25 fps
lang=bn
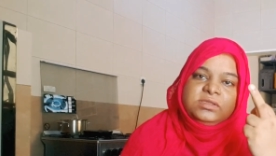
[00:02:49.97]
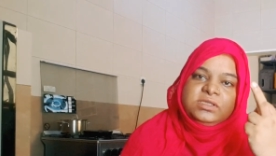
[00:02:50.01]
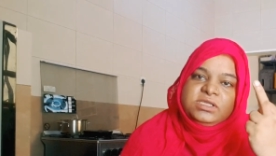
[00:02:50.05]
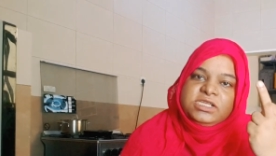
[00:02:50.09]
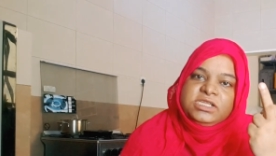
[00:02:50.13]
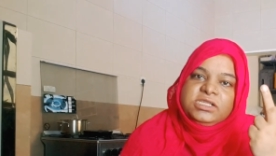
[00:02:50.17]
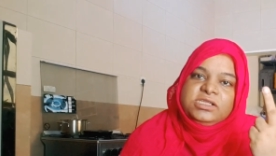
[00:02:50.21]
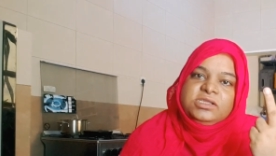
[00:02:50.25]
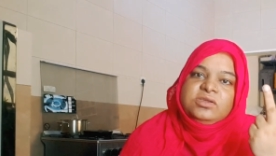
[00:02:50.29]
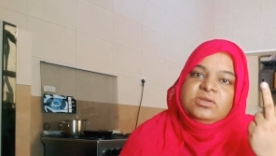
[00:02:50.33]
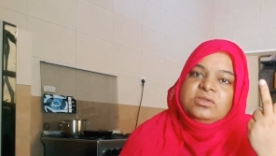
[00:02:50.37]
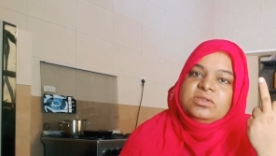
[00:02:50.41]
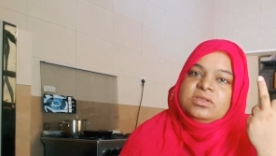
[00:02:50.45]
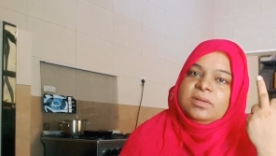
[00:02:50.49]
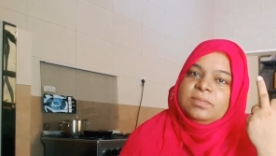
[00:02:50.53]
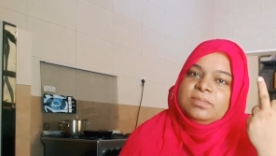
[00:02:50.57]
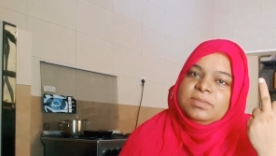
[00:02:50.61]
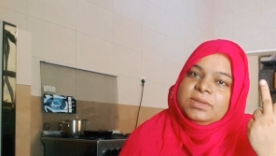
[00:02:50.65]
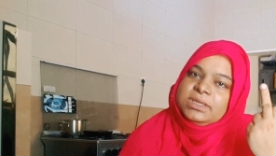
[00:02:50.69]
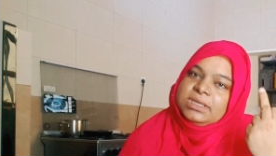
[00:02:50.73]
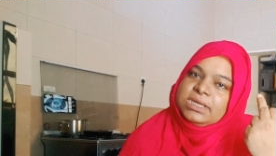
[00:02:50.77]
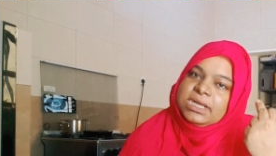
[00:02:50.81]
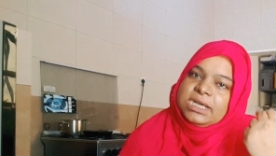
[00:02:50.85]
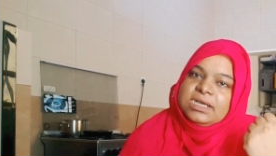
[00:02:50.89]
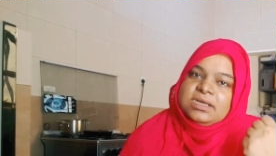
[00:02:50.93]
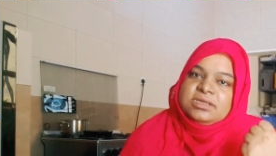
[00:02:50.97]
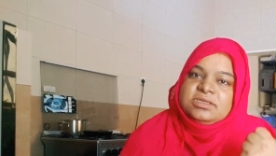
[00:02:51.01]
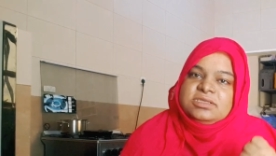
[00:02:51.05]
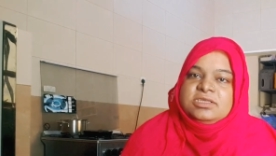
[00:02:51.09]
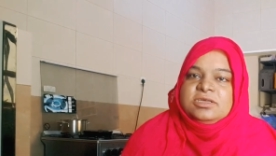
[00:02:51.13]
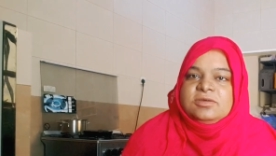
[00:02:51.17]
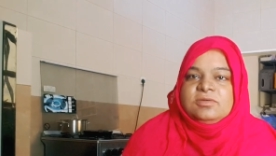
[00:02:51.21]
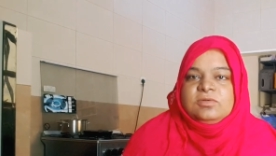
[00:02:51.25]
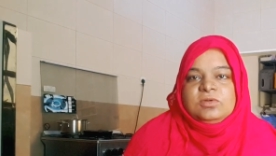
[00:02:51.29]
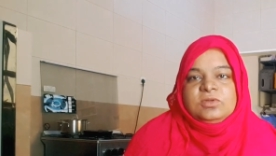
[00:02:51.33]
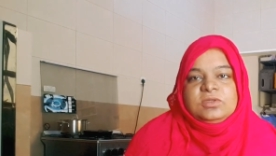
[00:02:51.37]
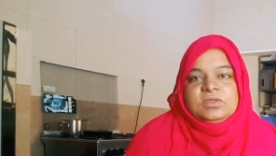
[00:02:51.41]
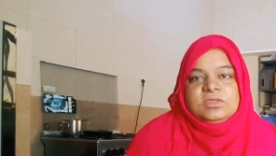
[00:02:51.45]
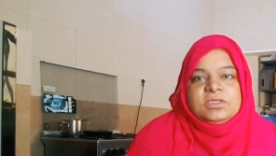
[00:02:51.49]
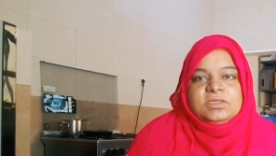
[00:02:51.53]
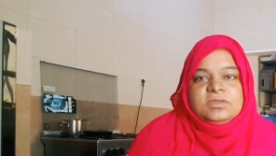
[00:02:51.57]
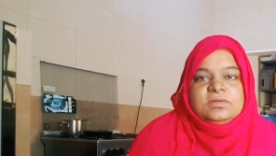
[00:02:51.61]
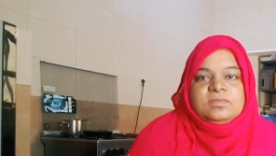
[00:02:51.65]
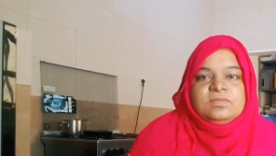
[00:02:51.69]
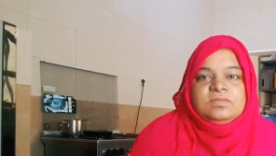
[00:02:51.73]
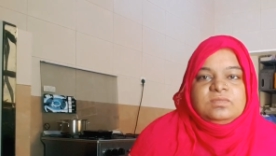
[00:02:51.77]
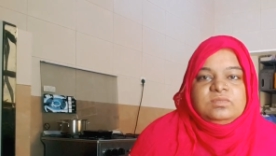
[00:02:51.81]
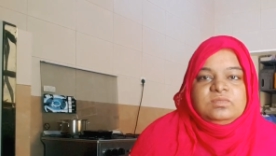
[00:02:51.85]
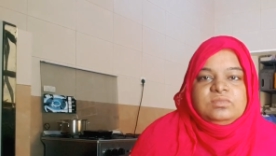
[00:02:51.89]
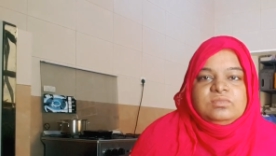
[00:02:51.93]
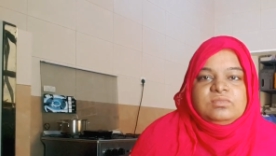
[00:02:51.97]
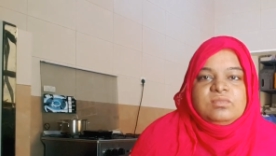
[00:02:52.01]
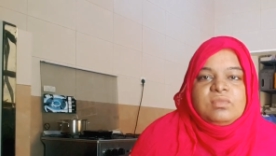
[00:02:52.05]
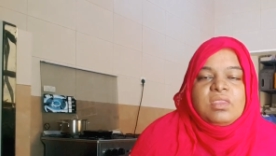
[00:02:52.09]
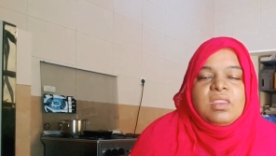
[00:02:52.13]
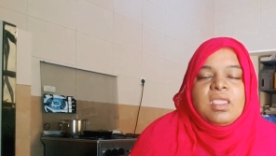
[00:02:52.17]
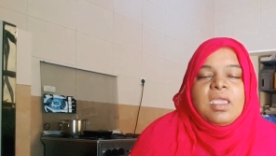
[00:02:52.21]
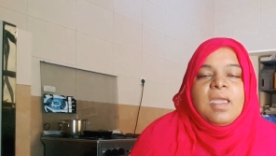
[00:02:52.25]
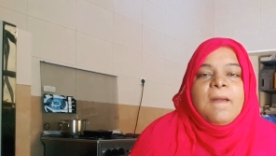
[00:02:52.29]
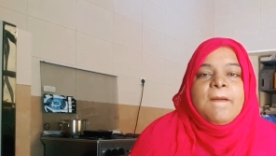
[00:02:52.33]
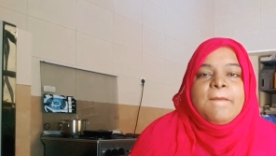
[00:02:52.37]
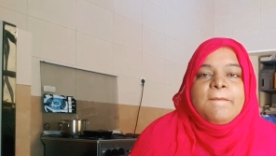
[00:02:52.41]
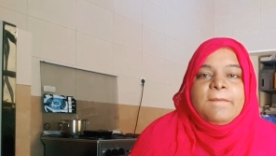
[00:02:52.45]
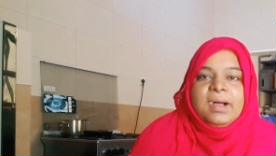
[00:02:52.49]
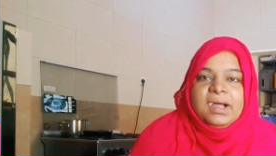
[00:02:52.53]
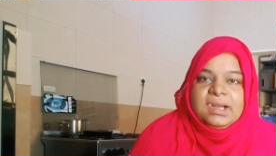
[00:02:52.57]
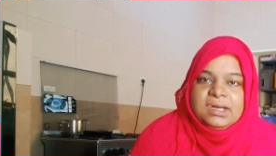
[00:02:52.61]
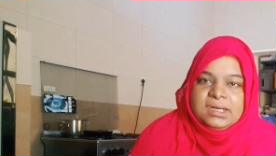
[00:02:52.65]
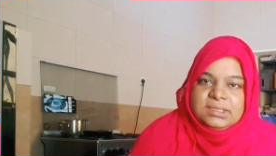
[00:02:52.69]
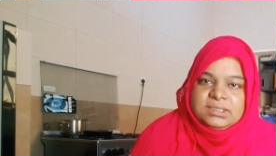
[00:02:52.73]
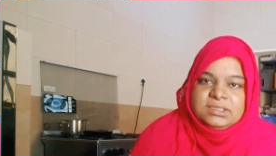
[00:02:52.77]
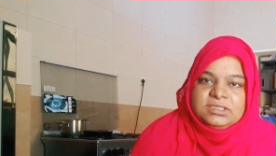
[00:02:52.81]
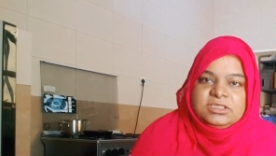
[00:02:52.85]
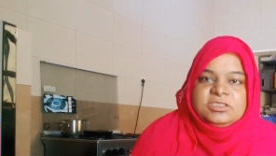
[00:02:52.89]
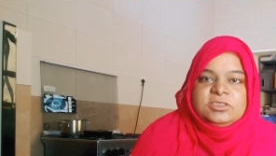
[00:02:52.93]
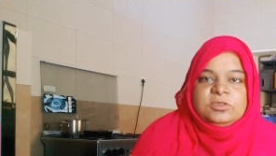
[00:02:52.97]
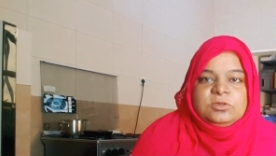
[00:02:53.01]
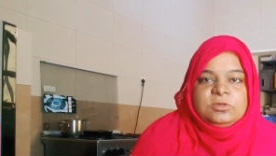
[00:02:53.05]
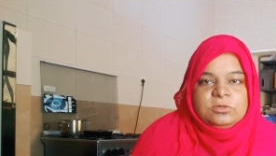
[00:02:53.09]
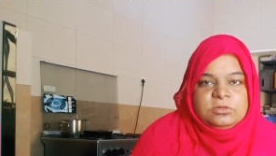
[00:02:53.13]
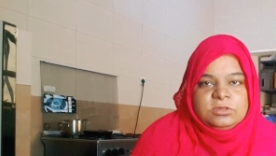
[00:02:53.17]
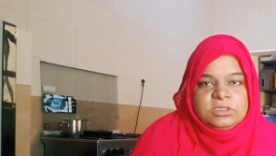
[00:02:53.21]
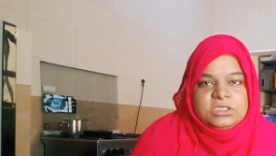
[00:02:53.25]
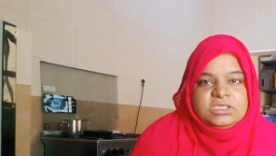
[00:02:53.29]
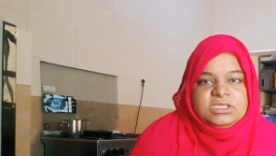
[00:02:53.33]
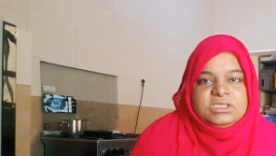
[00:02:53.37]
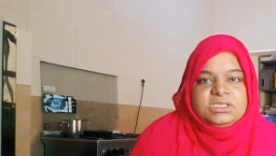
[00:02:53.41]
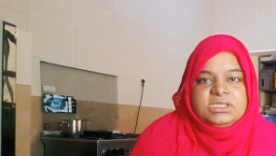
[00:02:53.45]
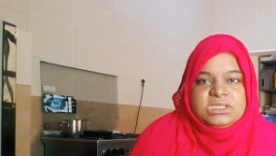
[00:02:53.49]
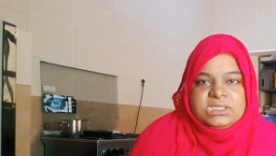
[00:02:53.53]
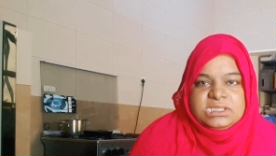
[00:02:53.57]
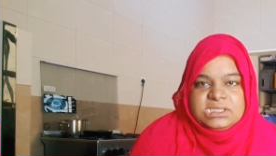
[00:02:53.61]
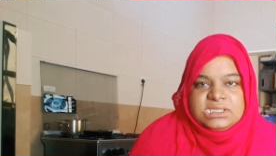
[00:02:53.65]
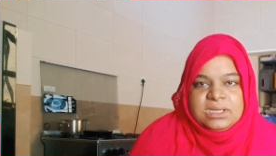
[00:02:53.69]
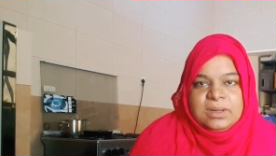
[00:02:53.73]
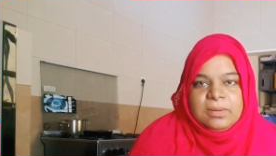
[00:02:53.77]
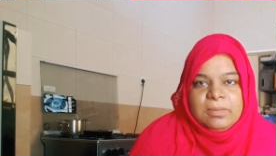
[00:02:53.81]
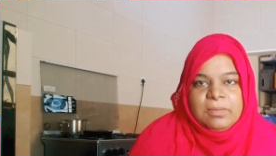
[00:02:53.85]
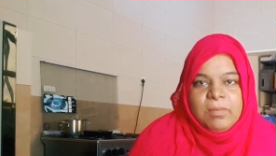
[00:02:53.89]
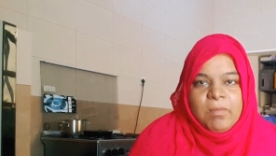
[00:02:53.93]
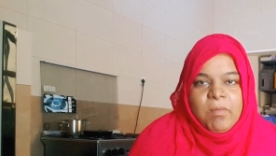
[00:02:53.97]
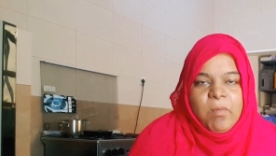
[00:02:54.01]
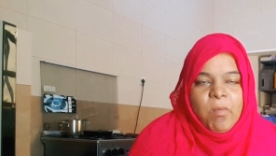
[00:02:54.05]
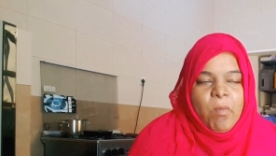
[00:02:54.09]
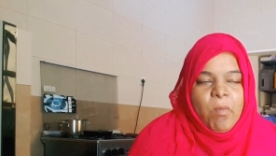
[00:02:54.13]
দ্বিতীয়ত আপনার টাকা সেভ হয়েছে বাংলাদেশে দুধের যে দাম